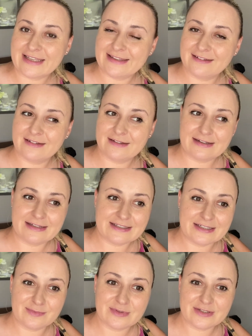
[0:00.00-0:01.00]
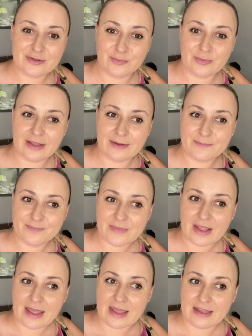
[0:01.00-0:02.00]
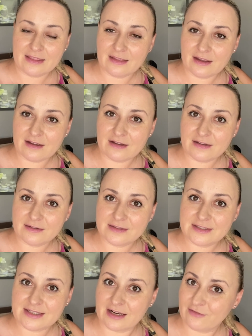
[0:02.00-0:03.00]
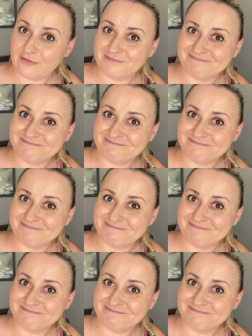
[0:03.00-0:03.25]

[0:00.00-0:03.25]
i lecimy sobie na zalew.